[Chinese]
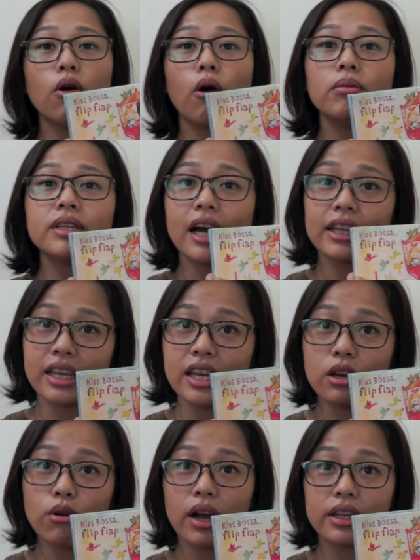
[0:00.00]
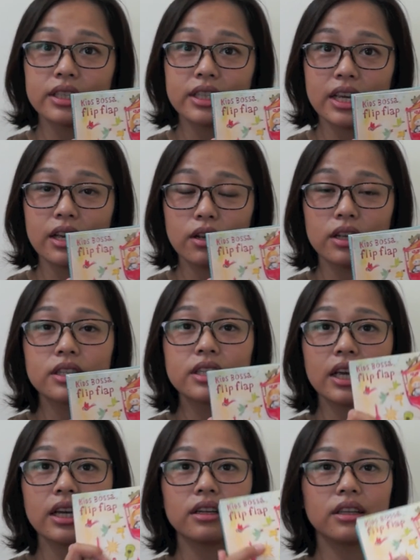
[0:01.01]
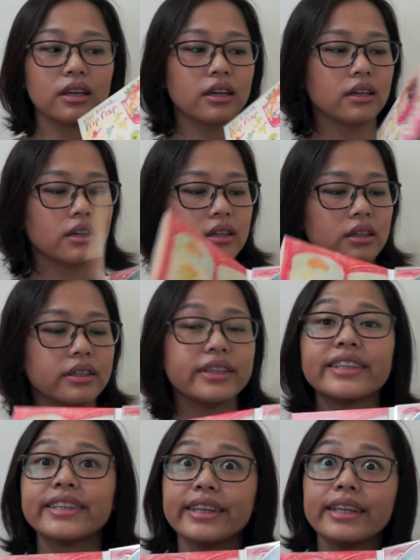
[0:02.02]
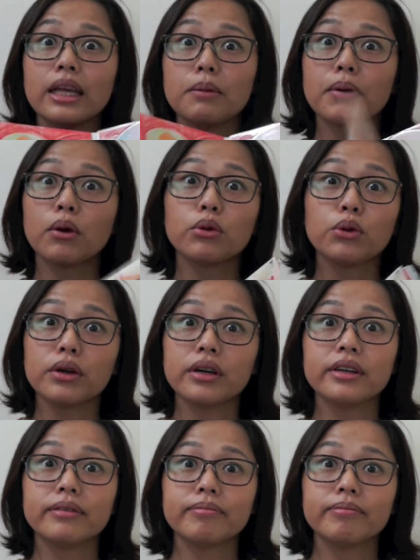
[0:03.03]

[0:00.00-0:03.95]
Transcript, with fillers: 我们家第一块的这一这一个呢，这 C D 被我女儿。